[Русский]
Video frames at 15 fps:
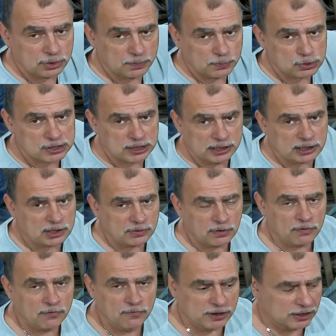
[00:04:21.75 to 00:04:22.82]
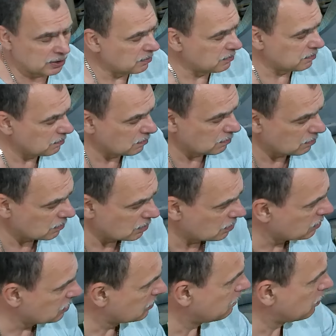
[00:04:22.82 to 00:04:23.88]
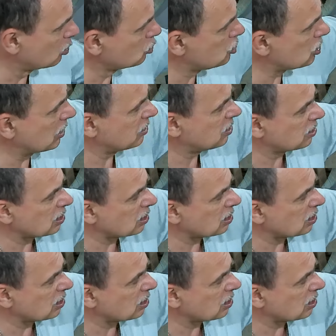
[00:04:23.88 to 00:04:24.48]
И после этого вы получаете